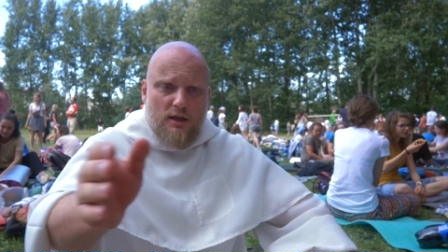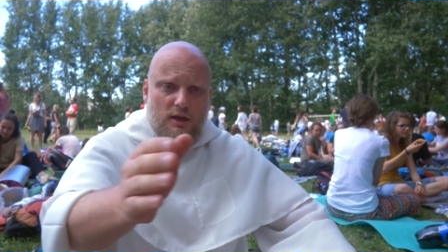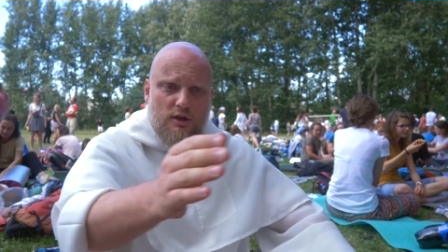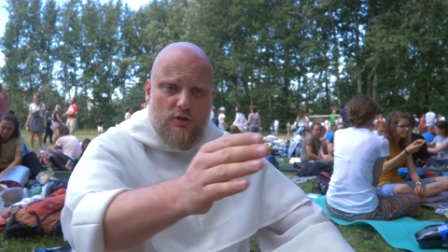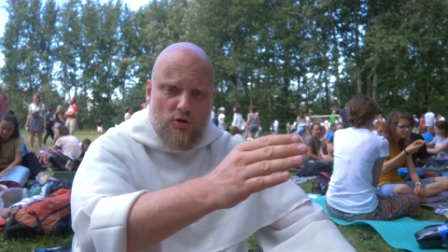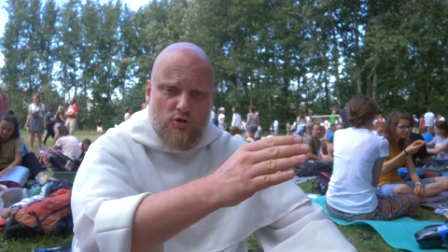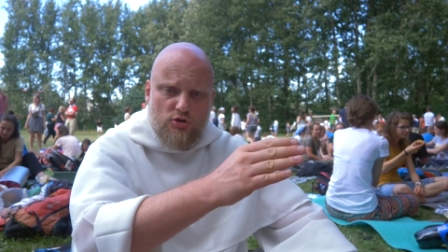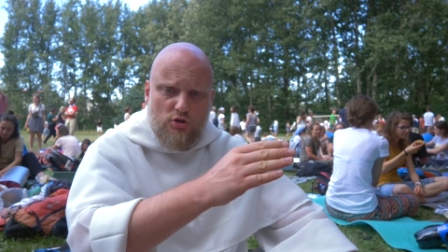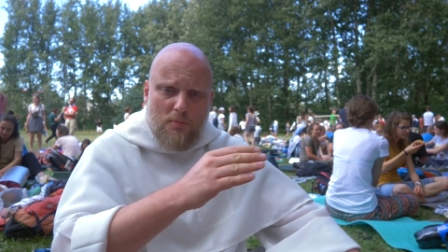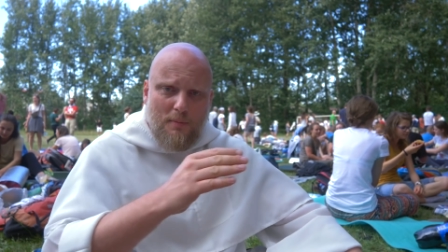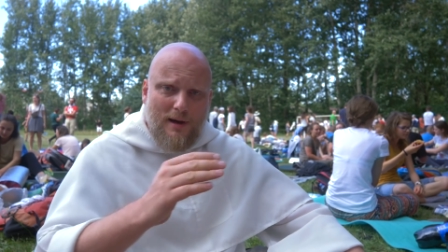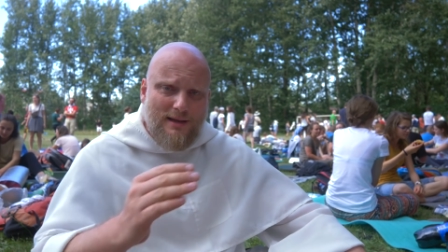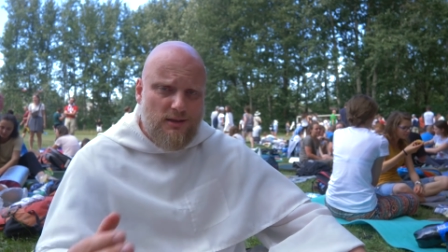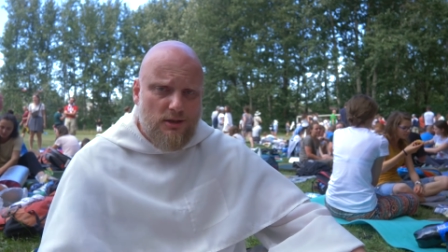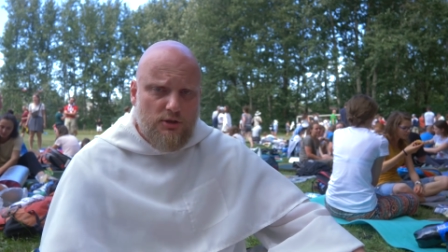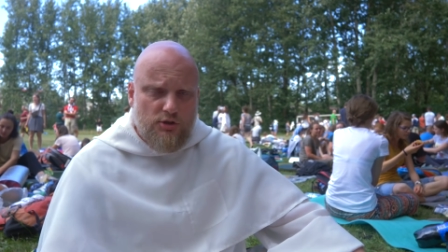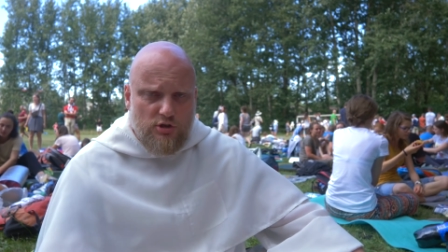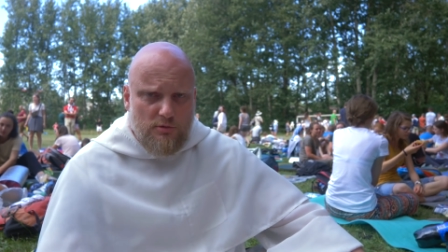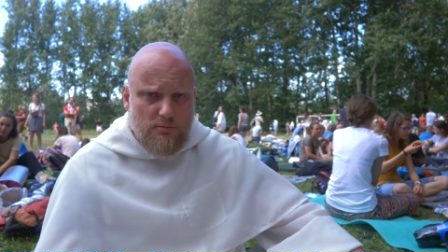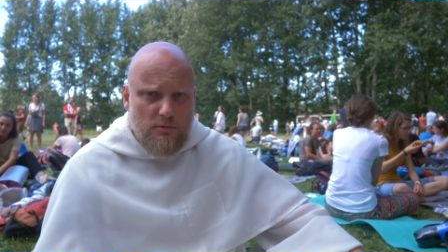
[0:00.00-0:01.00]
I ktoś, kto ma
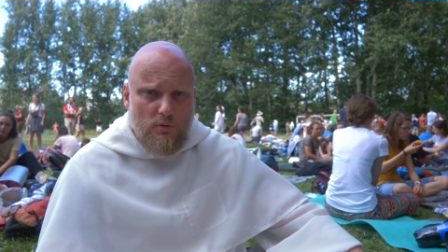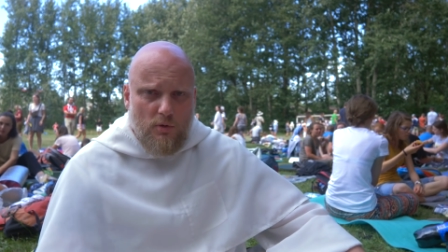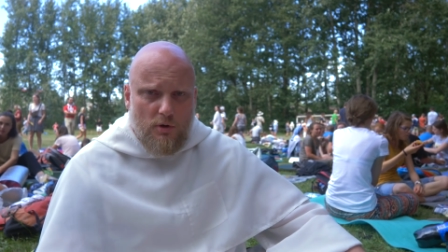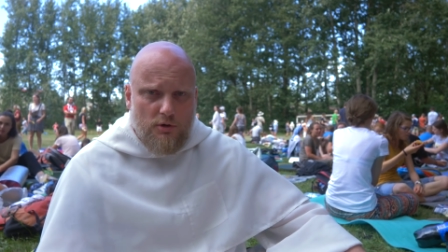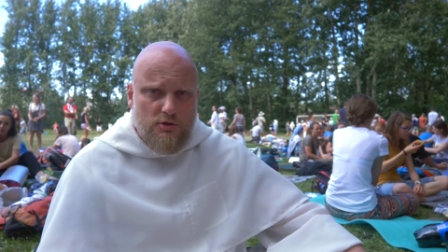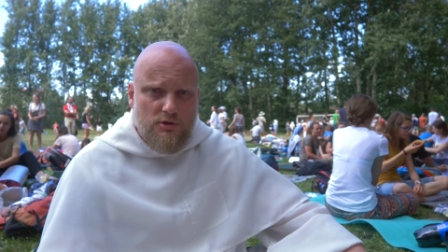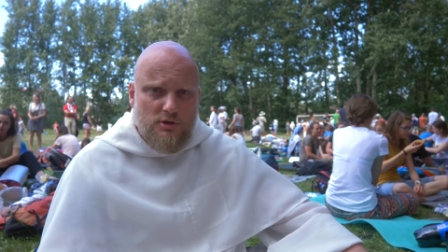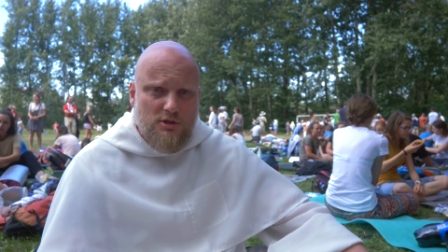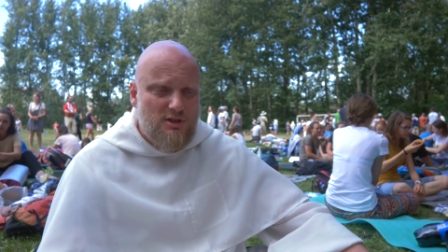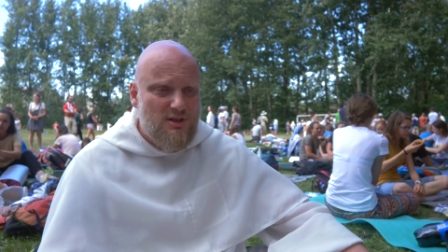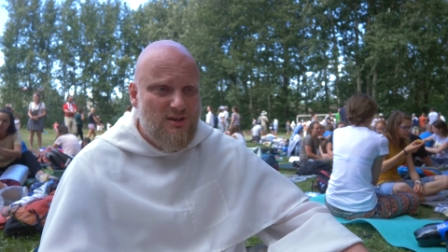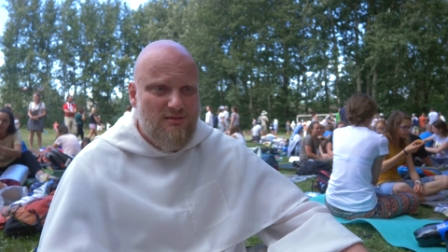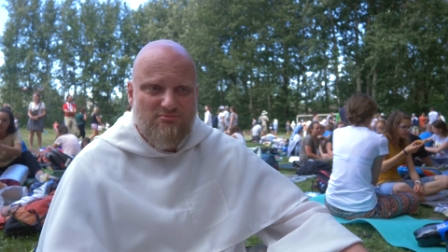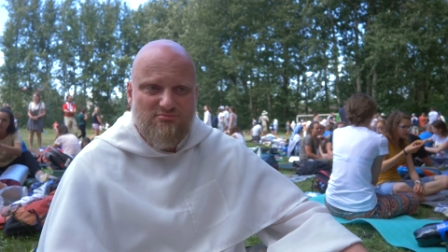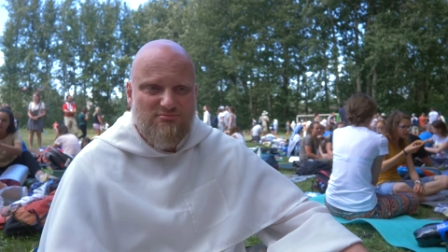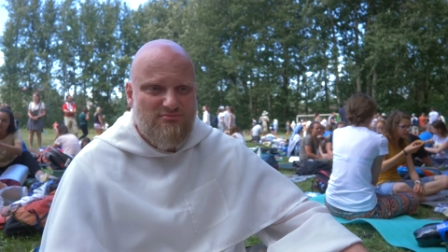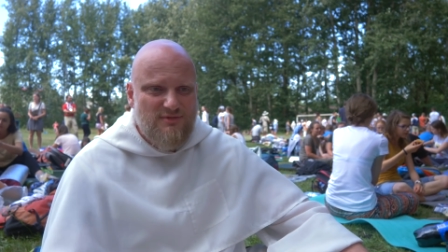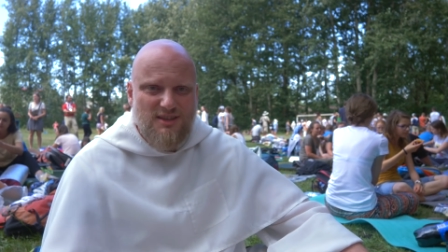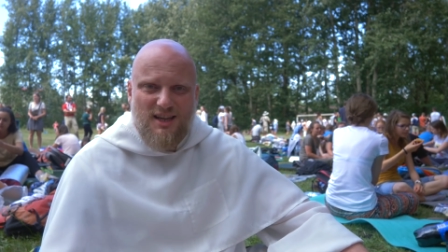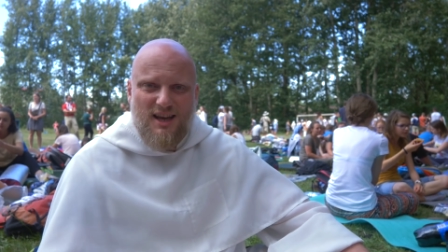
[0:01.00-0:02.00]
te trzy miłości,
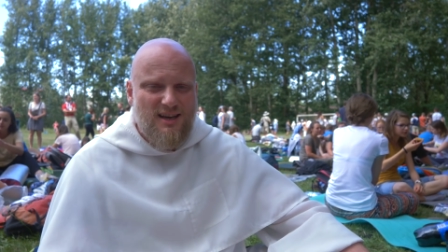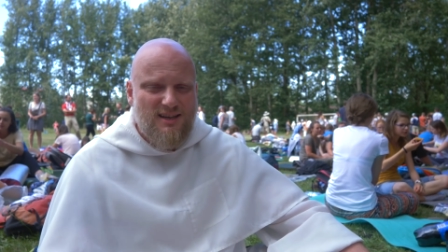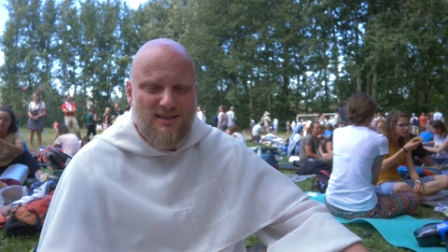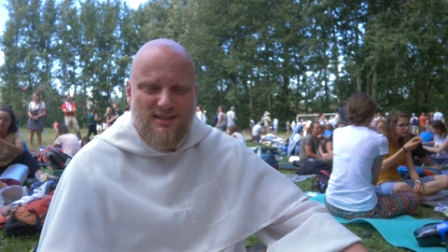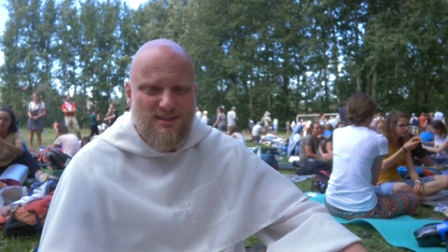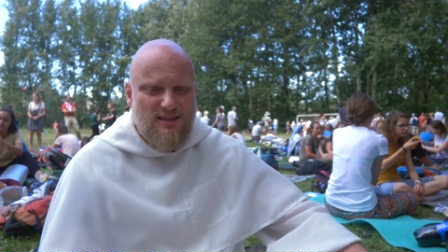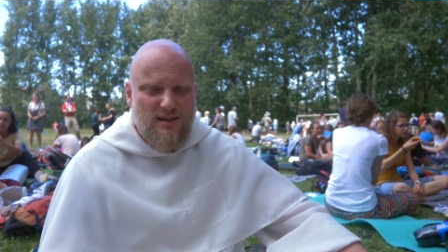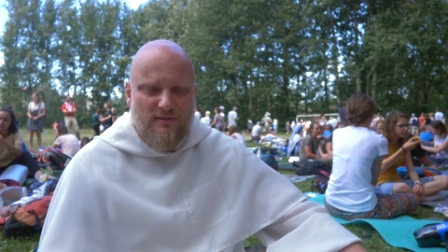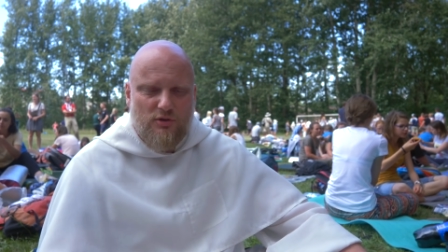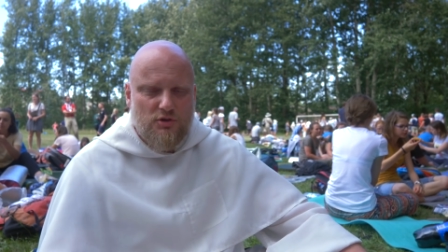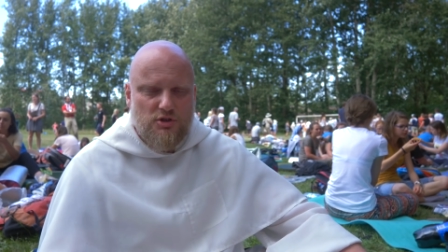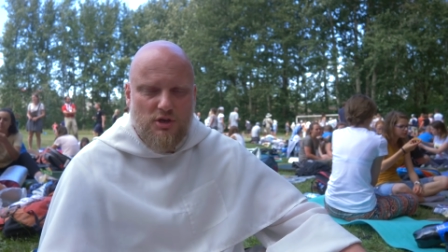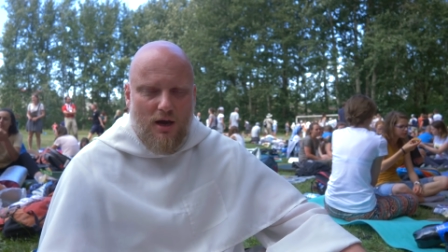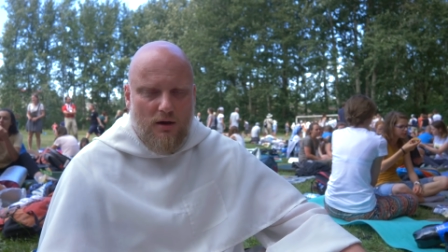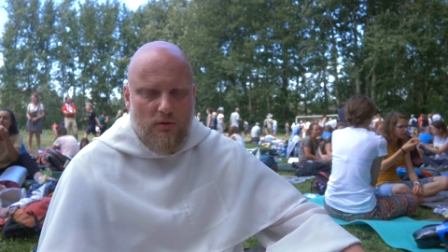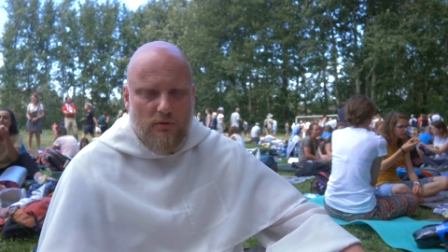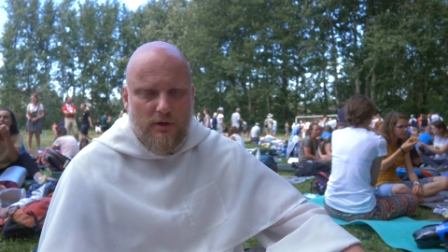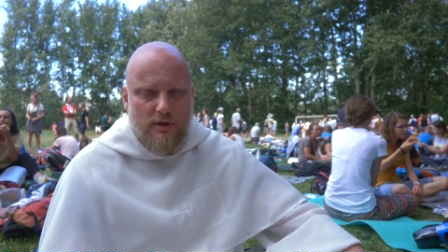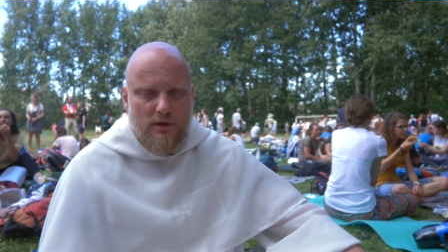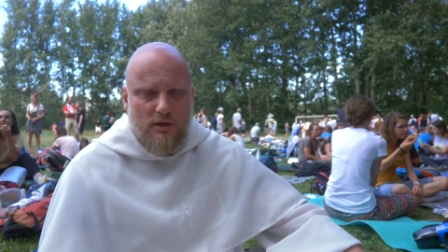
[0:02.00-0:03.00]
nie jest
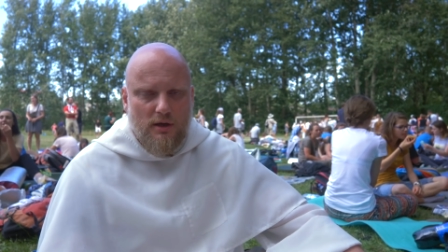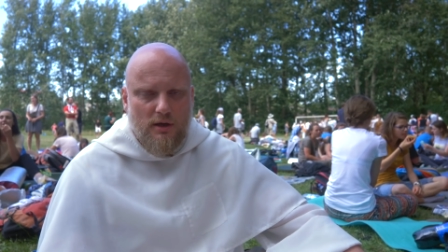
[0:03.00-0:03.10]
zdewociały.